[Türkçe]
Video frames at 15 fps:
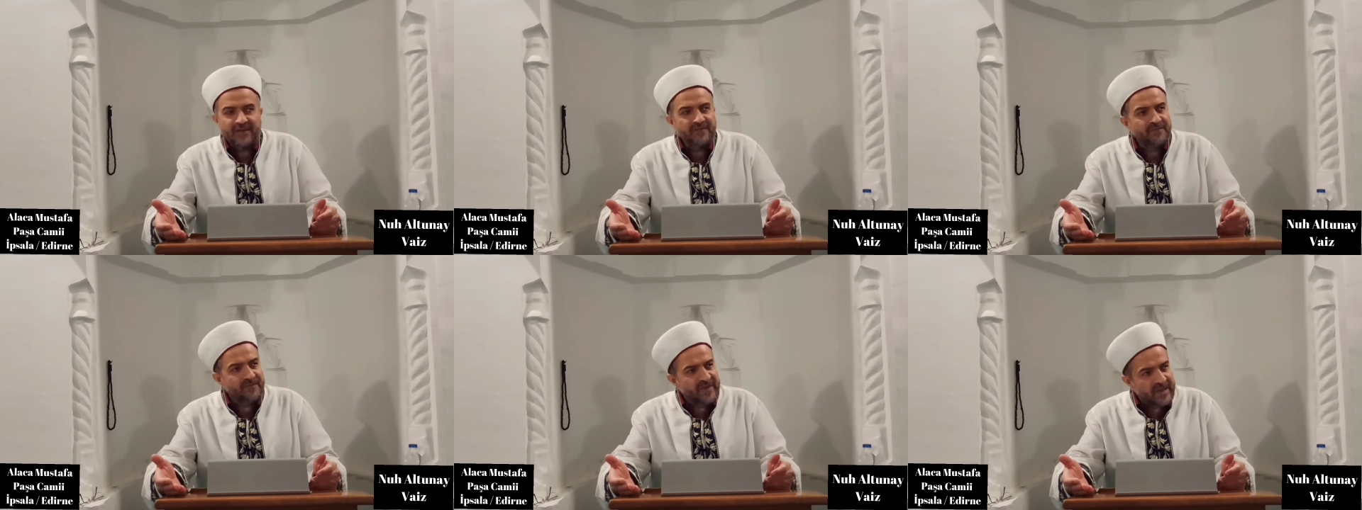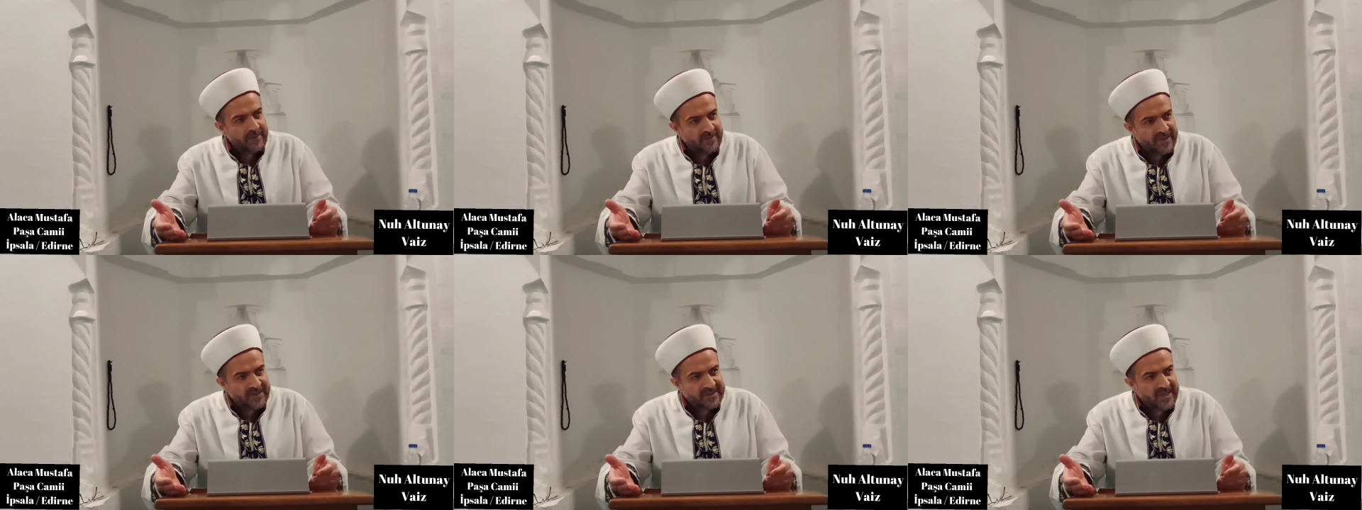
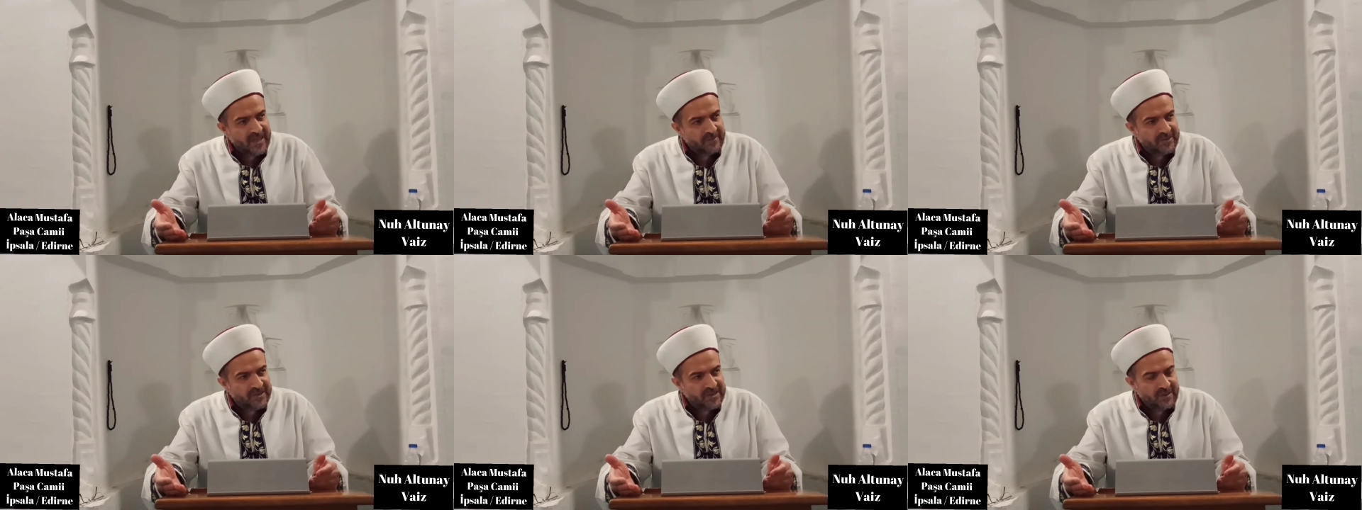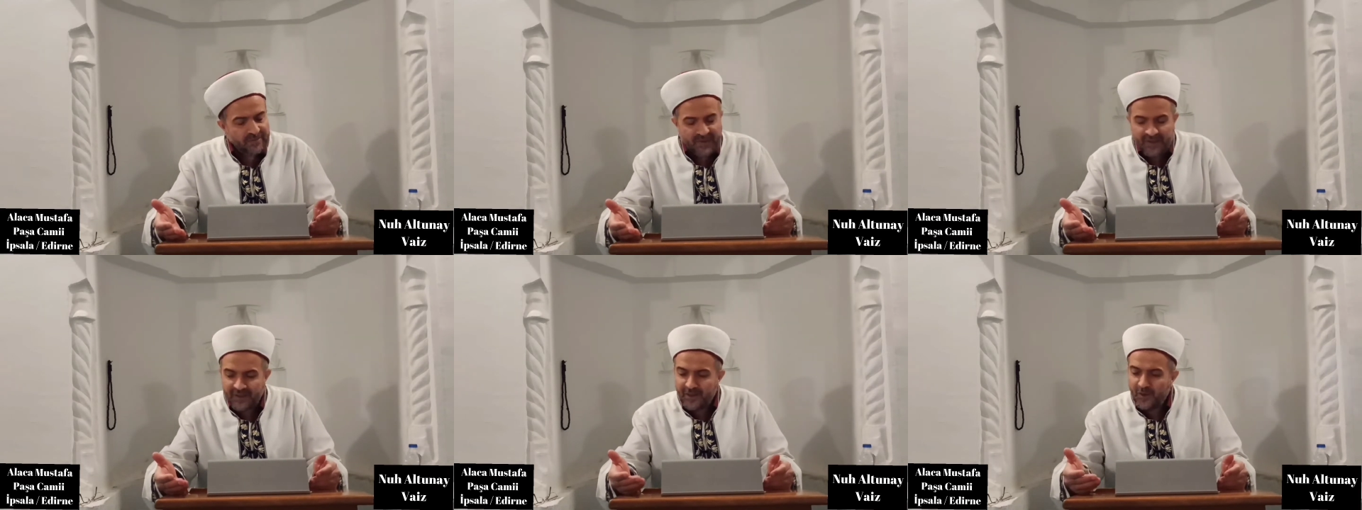verebileceğimiz
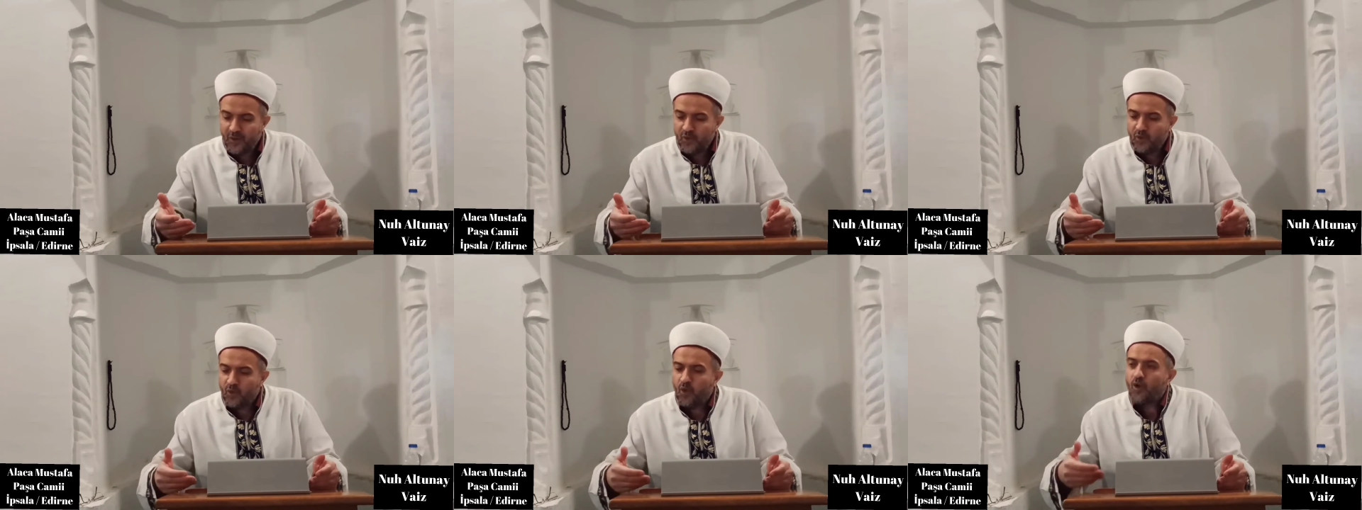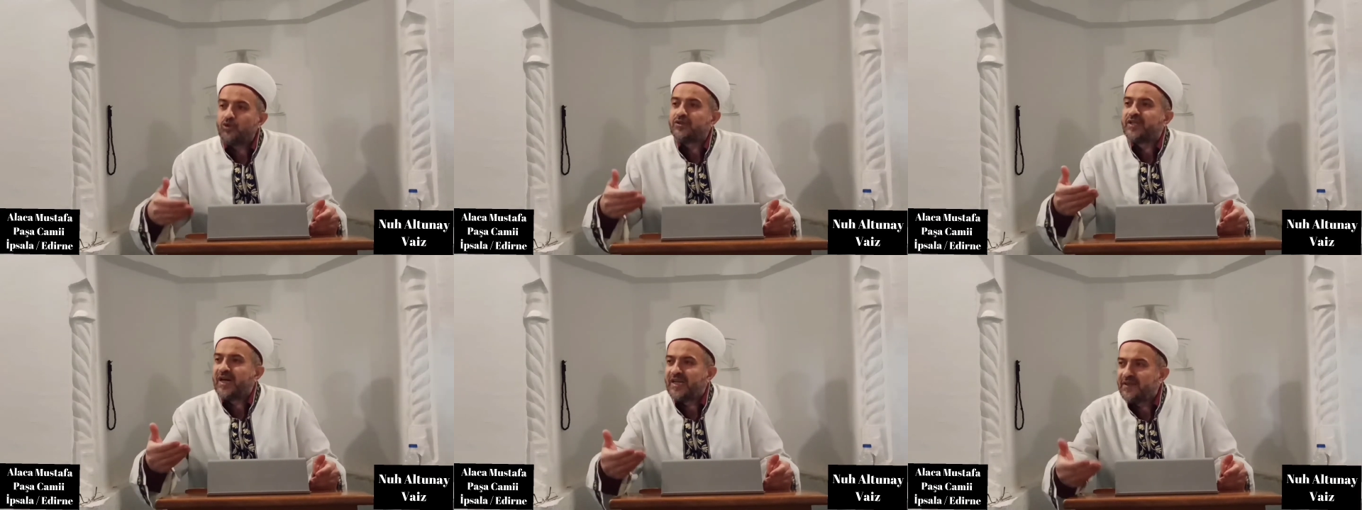gibi
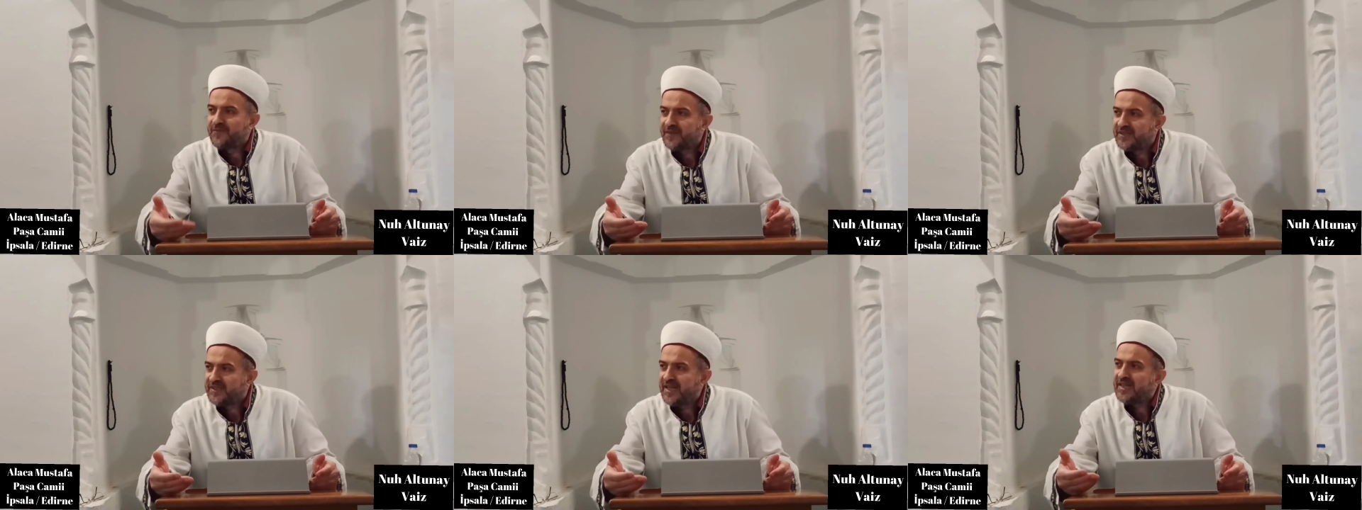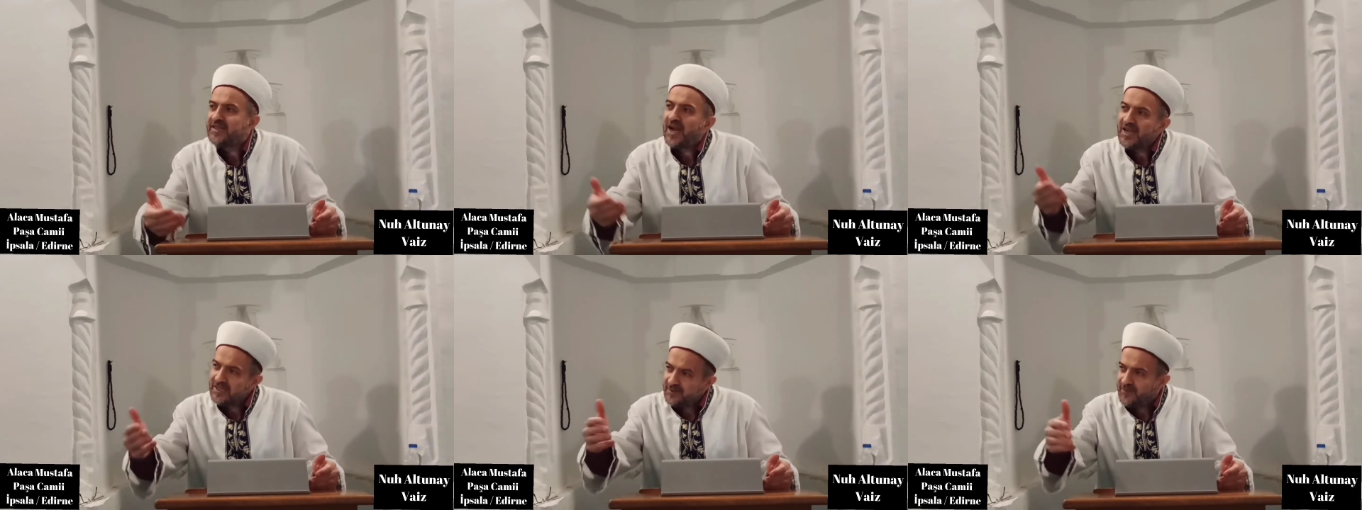10 tane fitreyi de
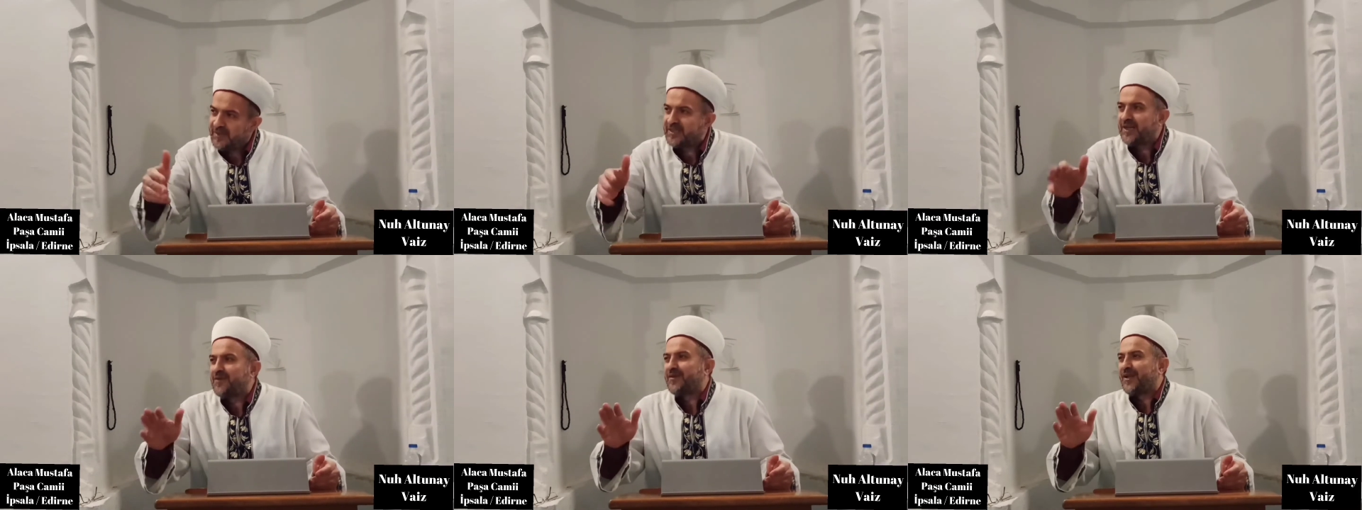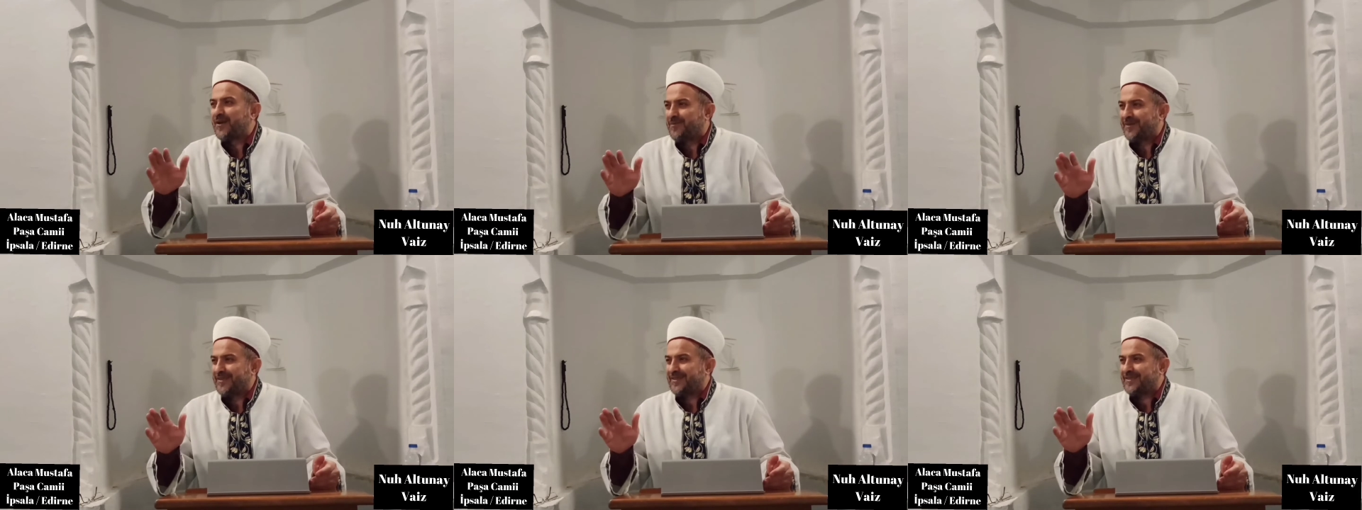aynı fakire
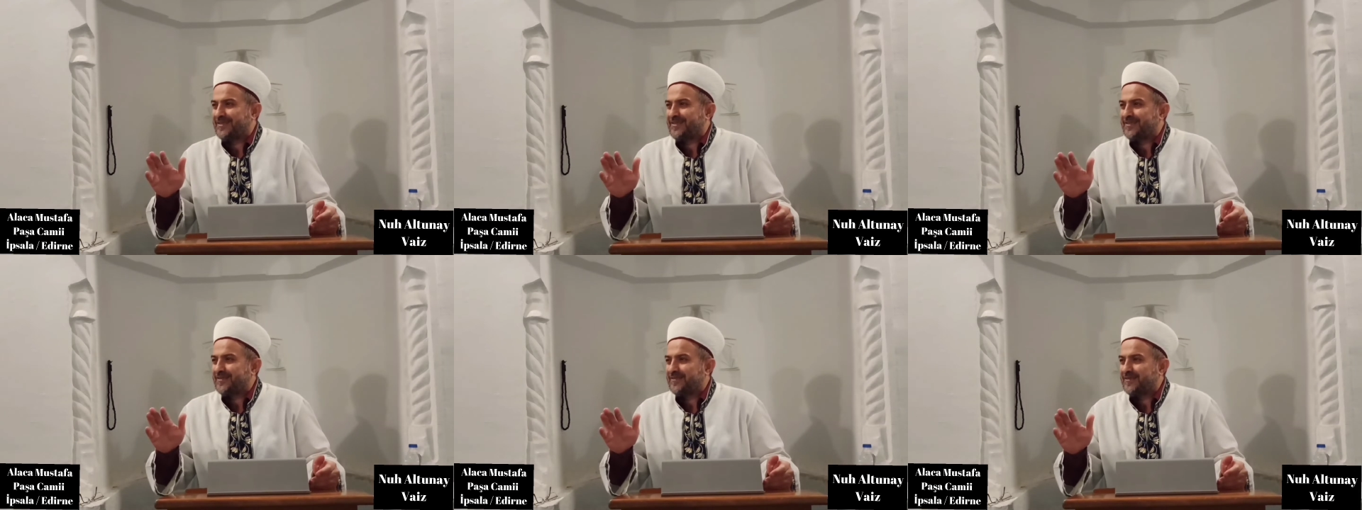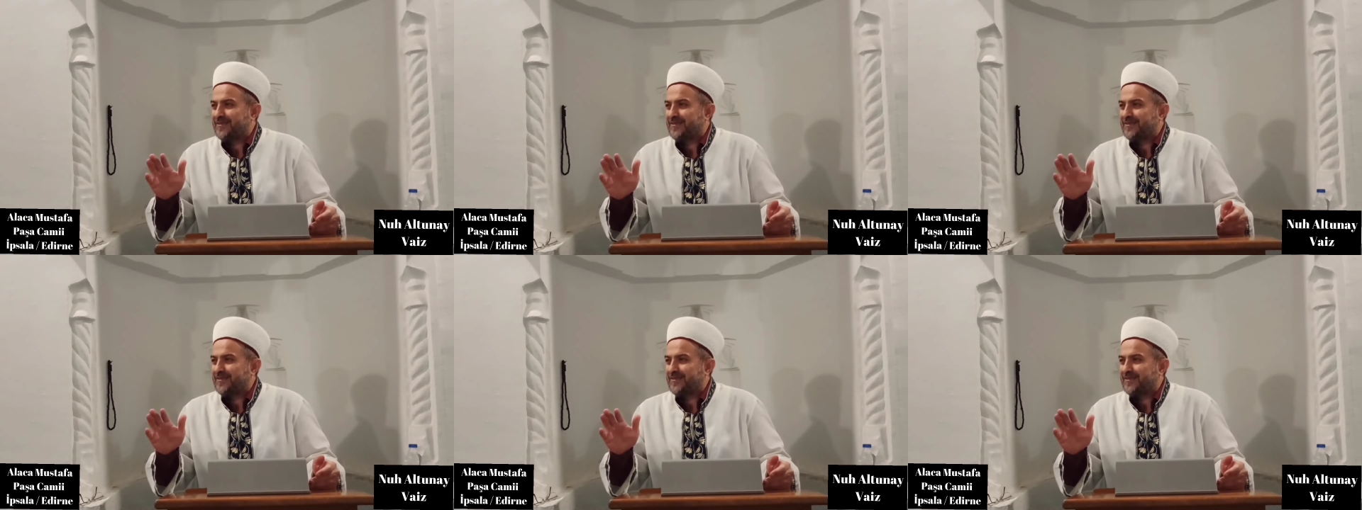verebiliriz.